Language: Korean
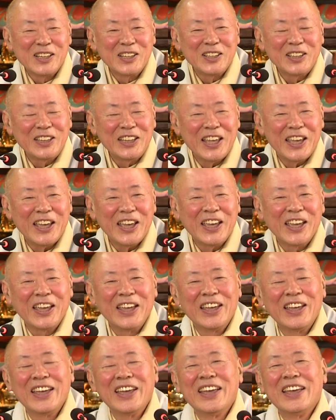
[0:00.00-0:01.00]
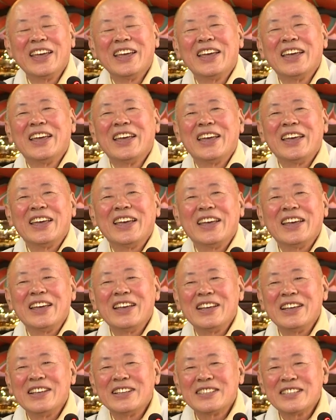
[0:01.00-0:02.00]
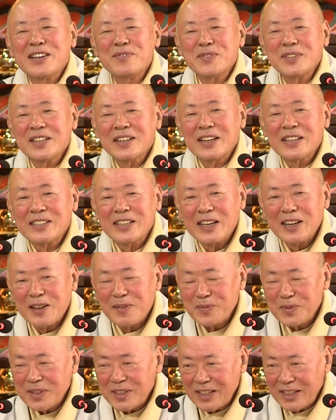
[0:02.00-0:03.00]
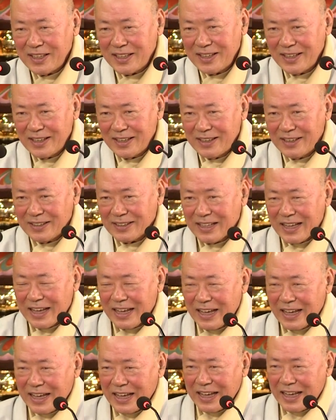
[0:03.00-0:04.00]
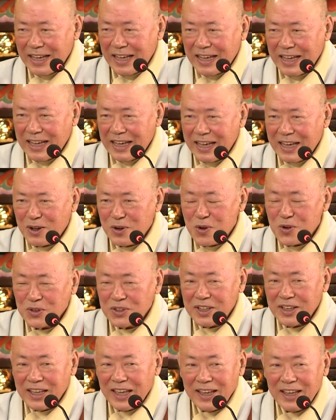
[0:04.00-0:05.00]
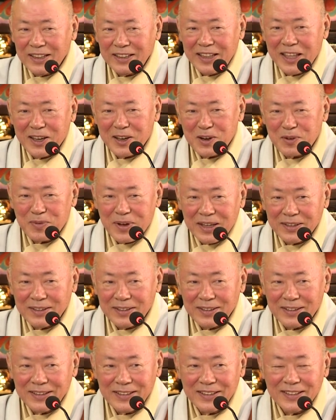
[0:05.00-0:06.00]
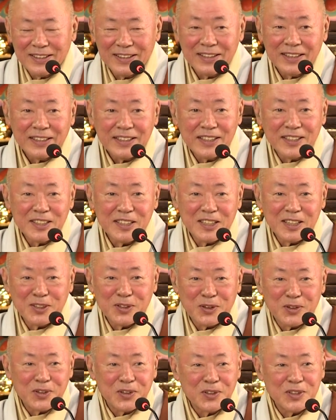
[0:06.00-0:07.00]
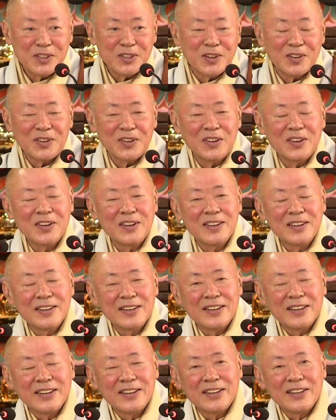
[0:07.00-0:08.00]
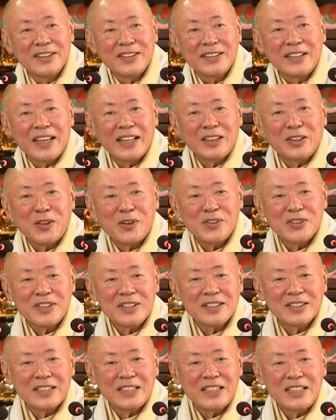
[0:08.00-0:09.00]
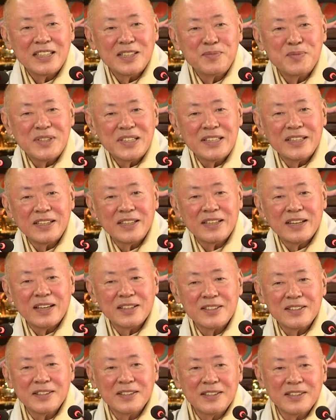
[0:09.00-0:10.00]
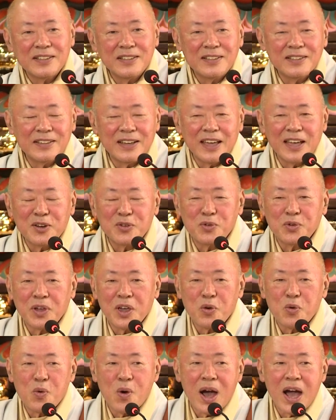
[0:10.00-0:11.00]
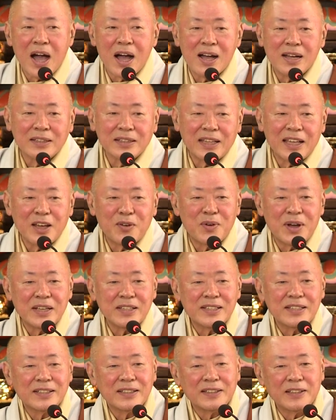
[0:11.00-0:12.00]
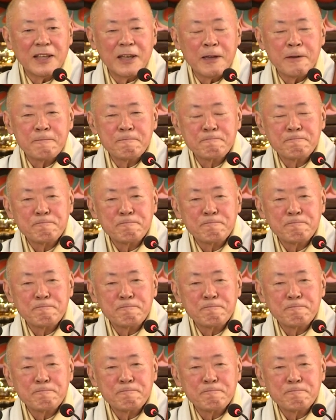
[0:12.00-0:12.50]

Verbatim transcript: 그때 참석한 사람들이 다 공덕의 혜택을 받아. 현실도 그러죠. 대통령 취임식이나 저 애국의 왕 대관식 때